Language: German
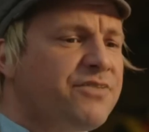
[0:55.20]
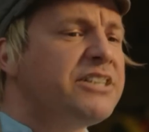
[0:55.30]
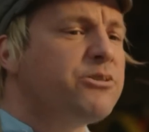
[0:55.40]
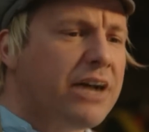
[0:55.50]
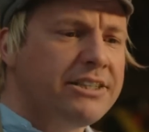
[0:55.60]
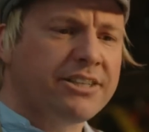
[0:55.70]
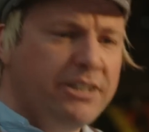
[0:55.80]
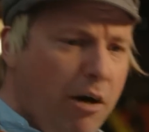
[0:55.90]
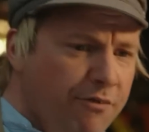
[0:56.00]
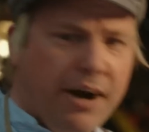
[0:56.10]
weißt du ganz
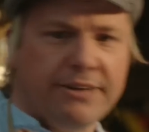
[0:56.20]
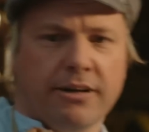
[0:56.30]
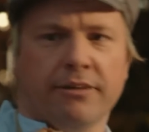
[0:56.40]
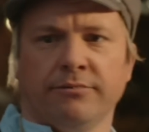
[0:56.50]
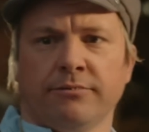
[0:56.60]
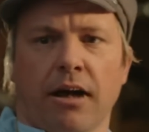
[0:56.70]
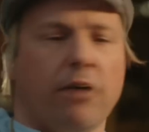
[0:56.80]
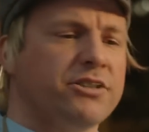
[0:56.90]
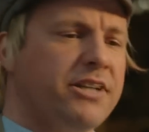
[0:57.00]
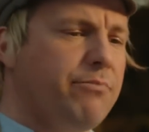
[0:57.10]
genau, Vater.
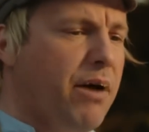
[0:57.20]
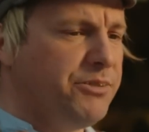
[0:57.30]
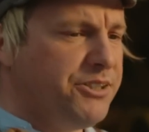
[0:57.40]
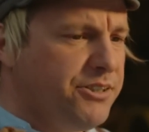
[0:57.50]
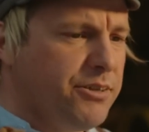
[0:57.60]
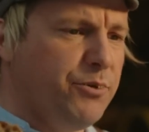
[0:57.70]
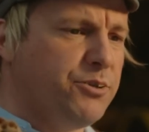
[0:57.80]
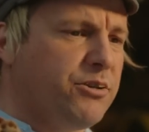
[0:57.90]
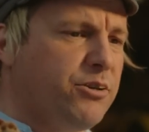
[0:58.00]
Außerdem habe ich diese böse